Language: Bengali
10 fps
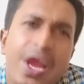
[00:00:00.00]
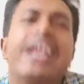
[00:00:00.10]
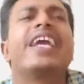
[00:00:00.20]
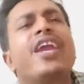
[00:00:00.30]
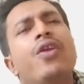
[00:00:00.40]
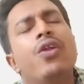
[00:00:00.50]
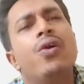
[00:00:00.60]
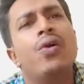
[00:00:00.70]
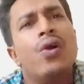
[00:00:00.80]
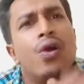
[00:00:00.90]
এটা কি হইলো
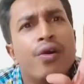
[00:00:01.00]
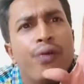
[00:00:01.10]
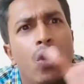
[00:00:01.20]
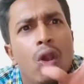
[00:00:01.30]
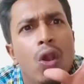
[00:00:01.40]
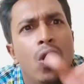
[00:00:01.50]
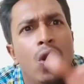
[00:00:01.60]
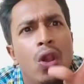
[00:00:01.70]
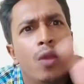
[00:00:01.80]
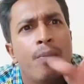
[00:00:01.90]
ফুল
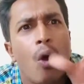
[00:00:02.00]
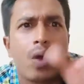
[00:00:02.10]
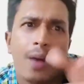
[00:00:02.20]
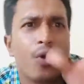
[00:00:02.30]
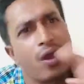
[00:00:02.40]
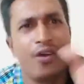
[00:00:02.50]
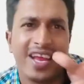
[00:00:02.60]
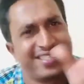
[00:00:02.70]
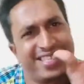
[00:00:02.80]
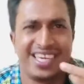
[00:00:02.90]
মকা মকা হয়ে
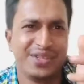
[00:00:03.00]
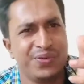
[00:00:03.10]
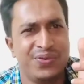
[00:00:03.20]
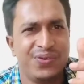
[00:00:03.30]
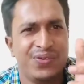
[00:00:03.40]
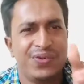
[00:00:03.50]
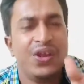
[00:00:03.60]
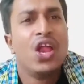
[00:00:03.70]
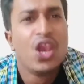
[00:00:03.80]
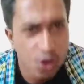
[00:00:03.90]
গেছে কিন্তু
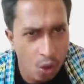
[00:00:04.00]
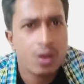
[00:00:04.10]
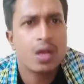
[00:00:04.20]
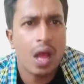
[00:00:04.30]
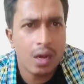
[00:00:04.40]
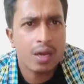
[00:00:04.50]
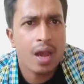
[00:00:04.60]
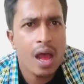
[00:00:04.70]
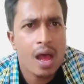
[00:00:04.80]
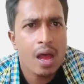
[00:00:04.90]

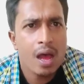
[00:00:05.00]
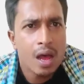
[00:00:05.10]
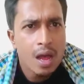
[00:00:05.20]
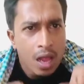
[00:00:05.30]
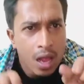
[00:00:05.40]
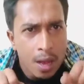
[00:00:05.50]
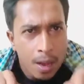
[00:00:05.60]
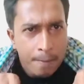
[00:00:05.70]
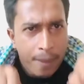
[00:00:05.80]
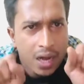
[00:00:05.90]
লঙ্কানরা
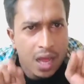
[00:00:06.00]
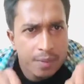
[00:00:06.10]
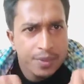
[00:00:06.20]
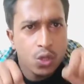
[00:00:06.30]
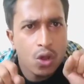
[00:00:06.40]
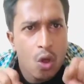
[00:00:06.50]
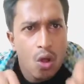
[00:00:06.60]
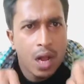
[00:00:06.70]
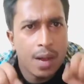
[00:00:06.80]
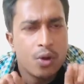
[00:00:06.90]
পাড়ার ভিতর
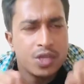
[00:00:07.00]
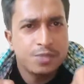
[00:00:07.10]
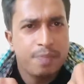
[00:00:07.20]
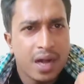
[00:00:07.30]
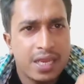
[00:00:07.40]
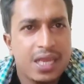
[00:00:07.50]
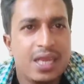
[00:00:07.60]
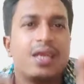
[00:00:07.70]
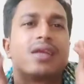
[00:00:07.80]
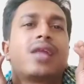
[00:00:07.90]
লঙ্কা মরিচ বাটি
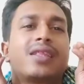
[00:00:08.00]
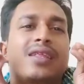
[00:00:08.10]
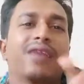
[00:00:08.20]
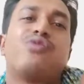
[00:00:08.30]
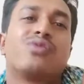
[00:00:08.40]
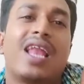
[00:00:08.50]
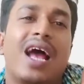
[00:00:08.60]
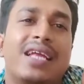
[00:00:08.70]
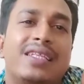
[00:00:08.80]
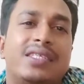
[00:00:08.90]
দাদাদের ফোনটা
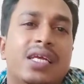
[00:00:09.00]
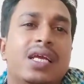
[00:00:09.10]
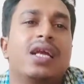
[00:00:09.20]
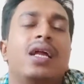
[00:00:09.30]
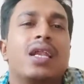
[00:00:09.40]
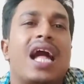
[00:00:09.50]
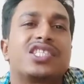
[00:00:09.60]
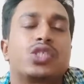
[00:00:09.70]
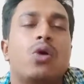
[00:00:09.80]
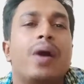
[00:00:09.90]
লাগাই দিছে
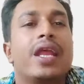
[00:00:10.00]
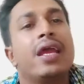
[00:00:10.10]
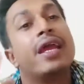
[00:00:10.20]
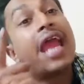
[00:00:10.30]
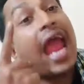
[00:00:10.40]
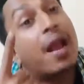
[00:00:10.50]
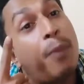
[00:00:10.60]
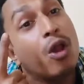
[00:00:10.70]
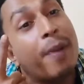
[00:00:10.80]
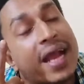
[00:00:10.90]
লাস্ট ওভারে এক
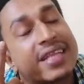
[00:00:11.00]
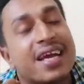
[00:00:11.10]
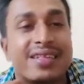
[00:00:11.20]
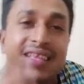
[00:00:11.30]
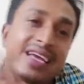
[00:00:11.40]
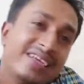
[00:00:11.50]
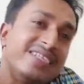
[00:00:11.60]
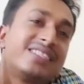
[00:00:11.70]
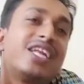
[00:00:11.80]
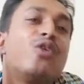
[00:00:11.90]
বল বাকি থাকতে
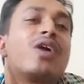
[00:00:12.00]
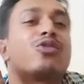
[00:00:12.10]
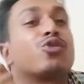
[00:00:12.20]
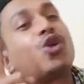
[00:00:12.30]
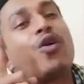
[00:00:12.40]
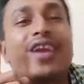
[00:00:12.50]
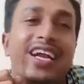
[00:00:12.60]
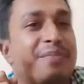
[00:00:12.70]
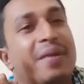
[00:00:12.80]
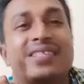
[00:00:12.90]
শ্রীলঙ্কা তো ছয়
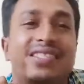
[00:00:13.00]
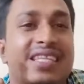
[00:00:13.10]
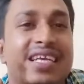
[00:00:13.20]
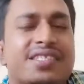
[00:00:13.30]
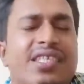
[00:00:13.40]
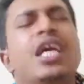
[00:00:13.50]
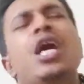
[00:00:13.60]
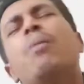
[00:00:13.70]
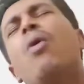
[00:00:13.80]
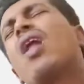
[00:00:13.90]
উইকেটে ম্যাচ জিতে গেছে
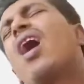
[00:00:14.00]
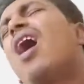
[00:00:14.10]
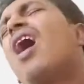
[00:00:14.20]
মনা